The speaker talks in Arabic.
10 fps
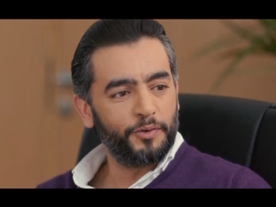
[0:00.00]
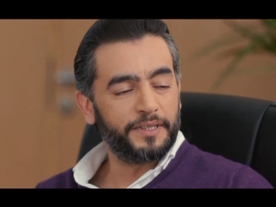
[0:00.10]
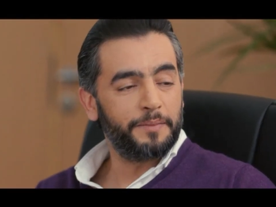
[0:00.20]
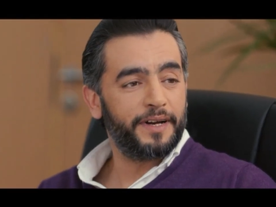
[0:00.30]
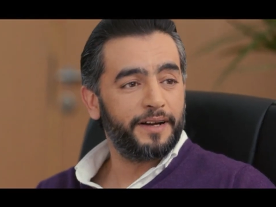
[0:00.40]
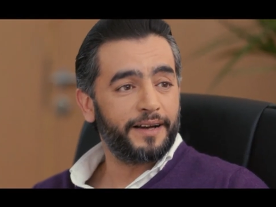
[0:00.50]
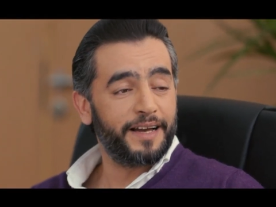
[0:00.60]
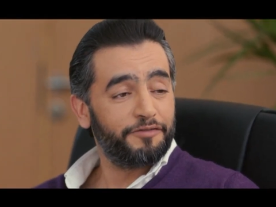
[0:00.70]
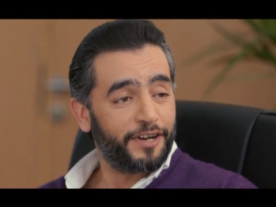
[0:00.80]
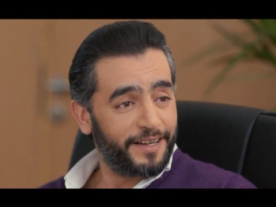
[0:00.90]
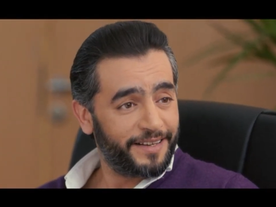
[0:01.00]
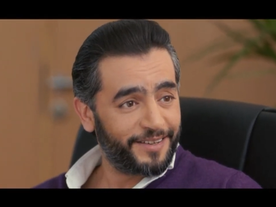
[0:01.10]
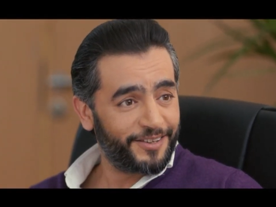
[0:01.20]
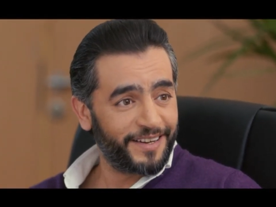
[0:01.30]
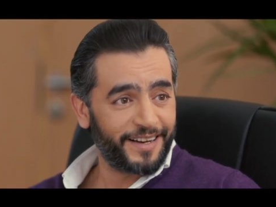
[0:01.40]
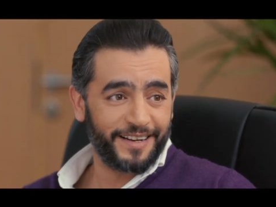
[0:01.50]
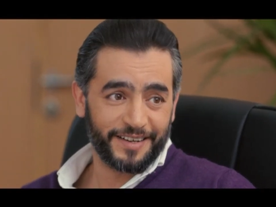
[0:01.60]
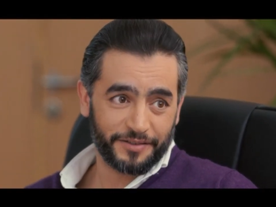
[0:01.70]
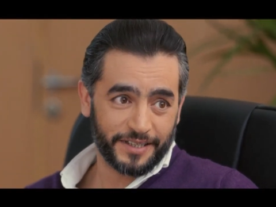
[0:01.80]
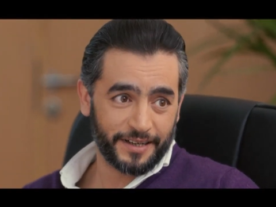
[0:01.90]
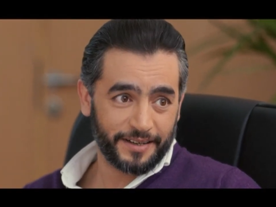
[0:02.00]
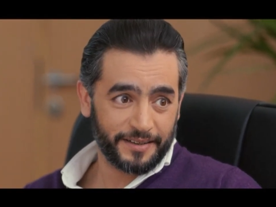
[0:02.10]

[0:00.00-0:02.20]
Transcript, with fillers: وانت بقى خايف عليا ولا على نفسك؟